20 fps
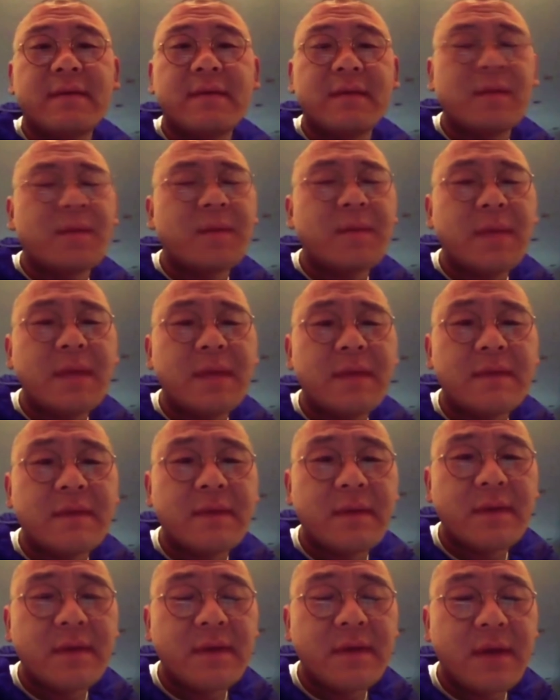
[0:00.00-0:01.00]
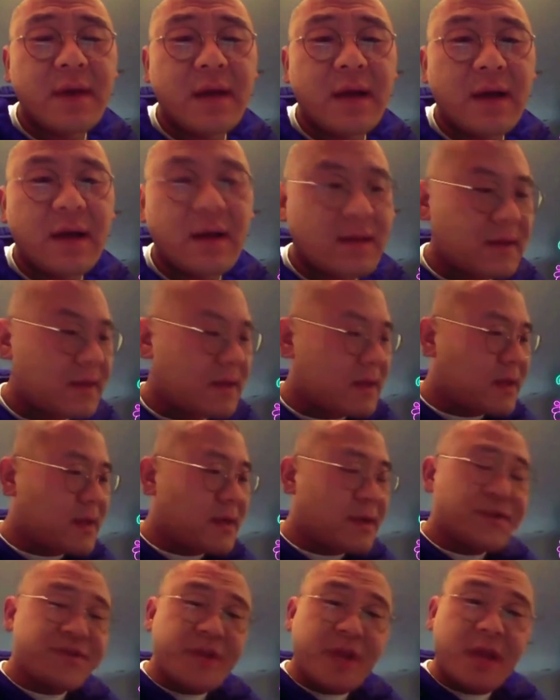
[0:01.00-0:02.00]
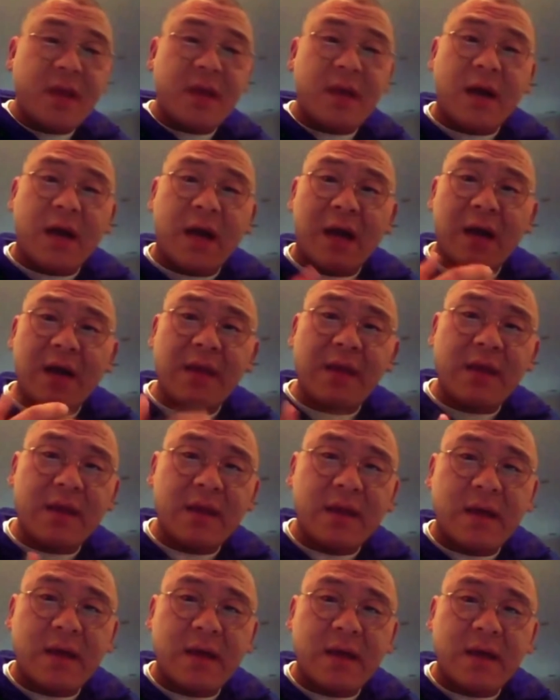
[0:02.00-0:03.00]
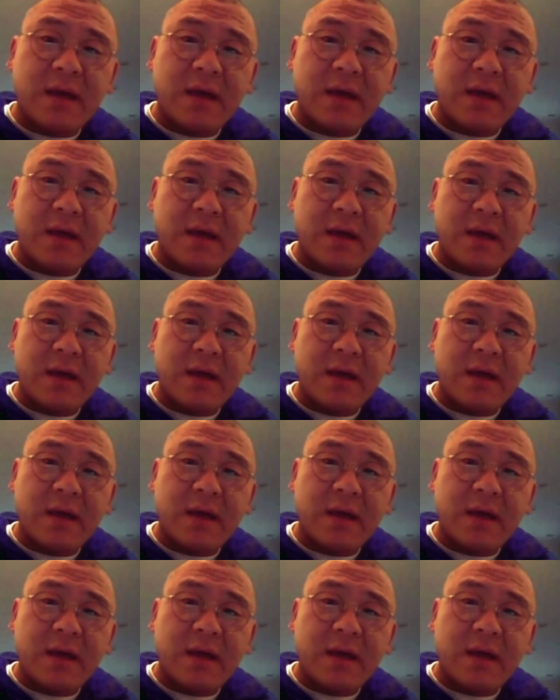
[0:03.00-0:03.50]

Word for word: 特别没意思啊，这个行业的。